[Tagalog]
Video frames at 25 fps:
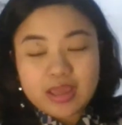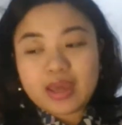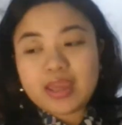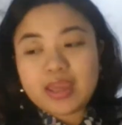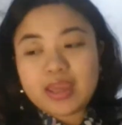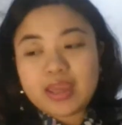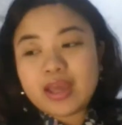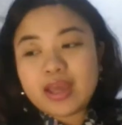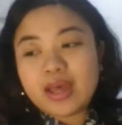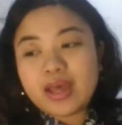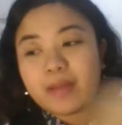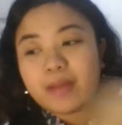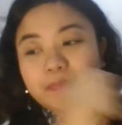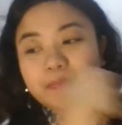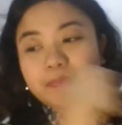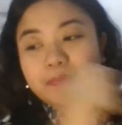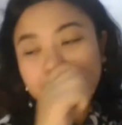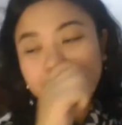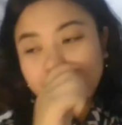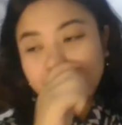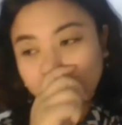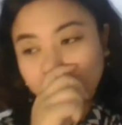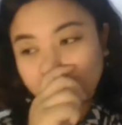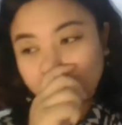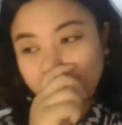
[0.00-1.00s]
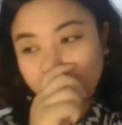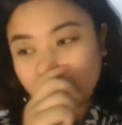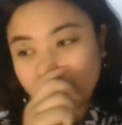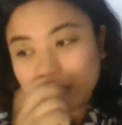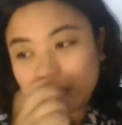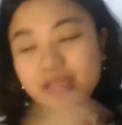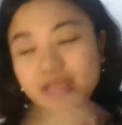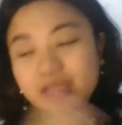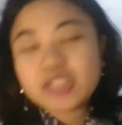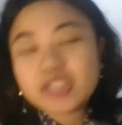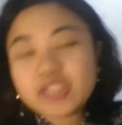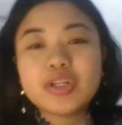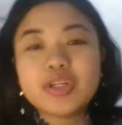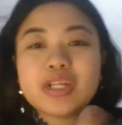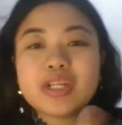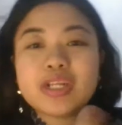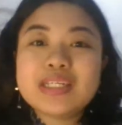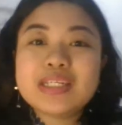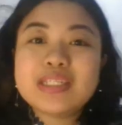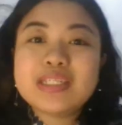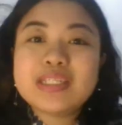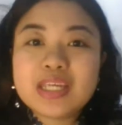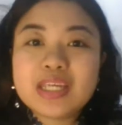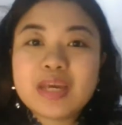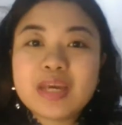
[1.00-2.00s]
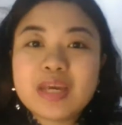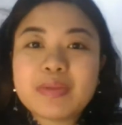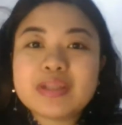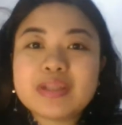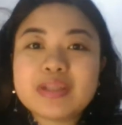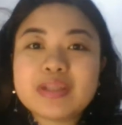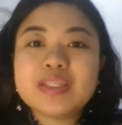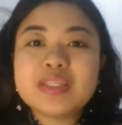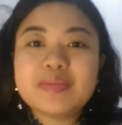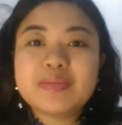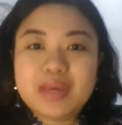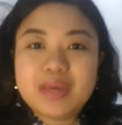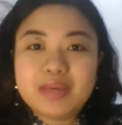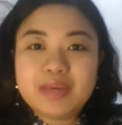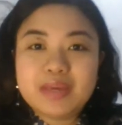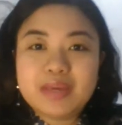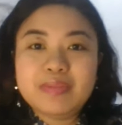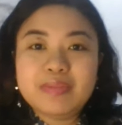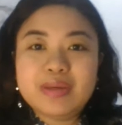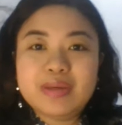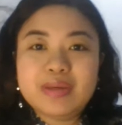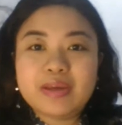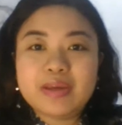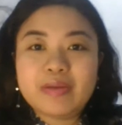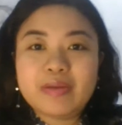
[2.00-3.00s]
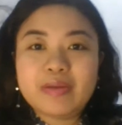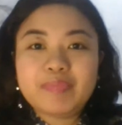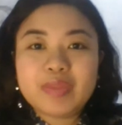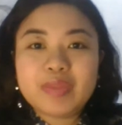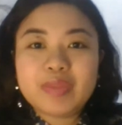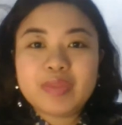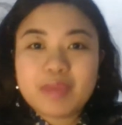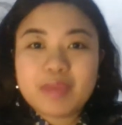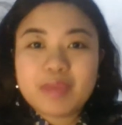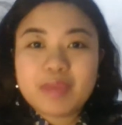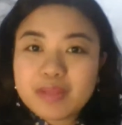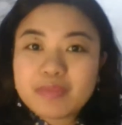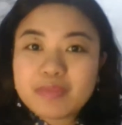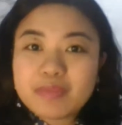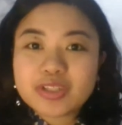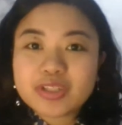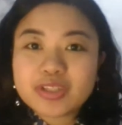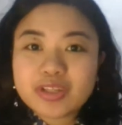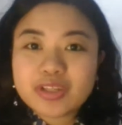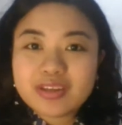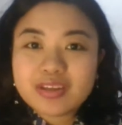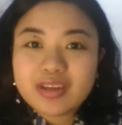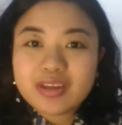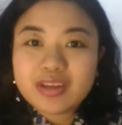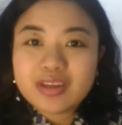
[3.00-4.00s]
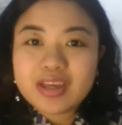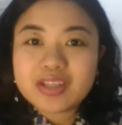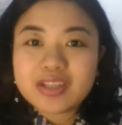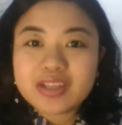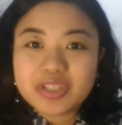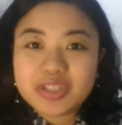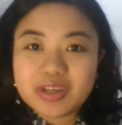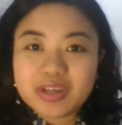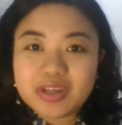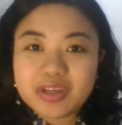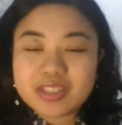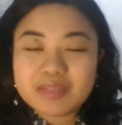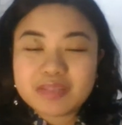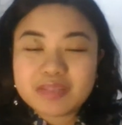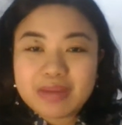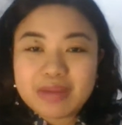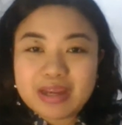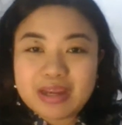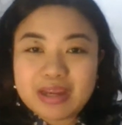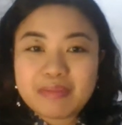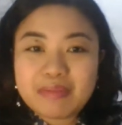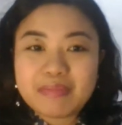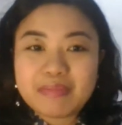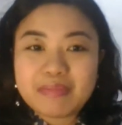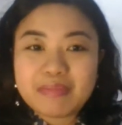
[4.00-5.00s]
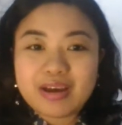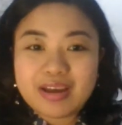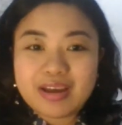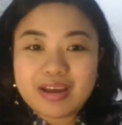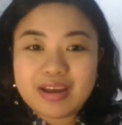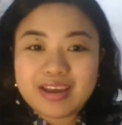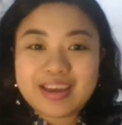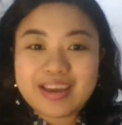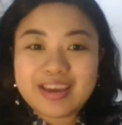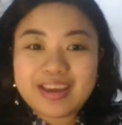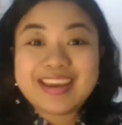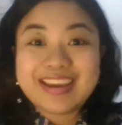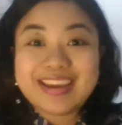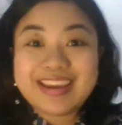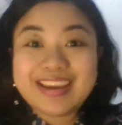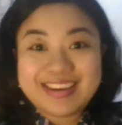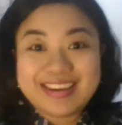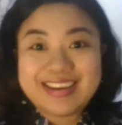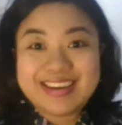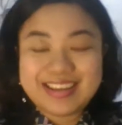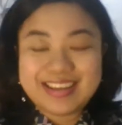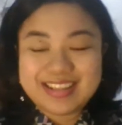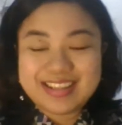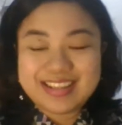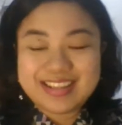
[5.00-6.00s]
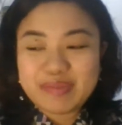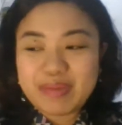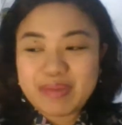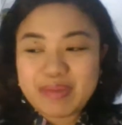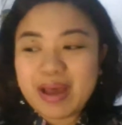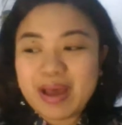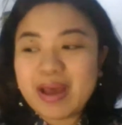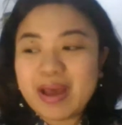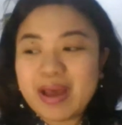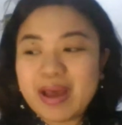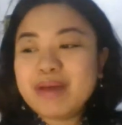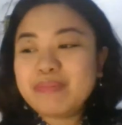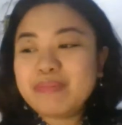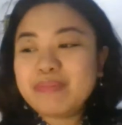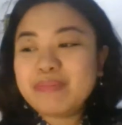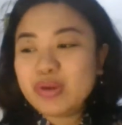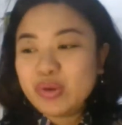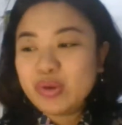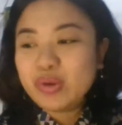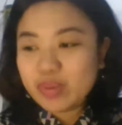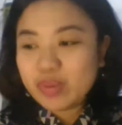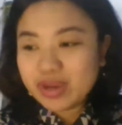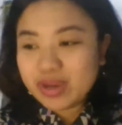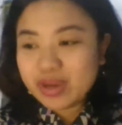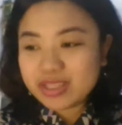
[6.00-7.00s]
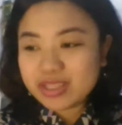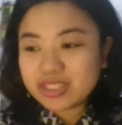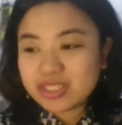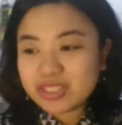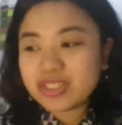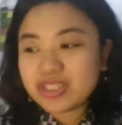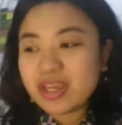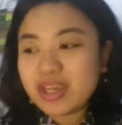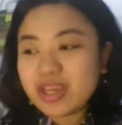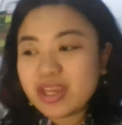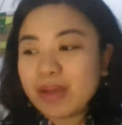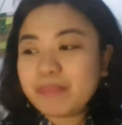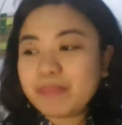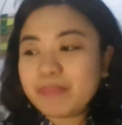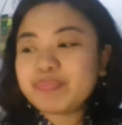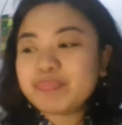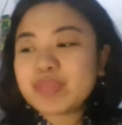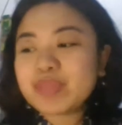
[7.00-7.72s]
Kaya kung medyo nasisikipan si baby, pwede mo siyang i-adjust para makahinga-hinga, di ba? Maluwagan siya.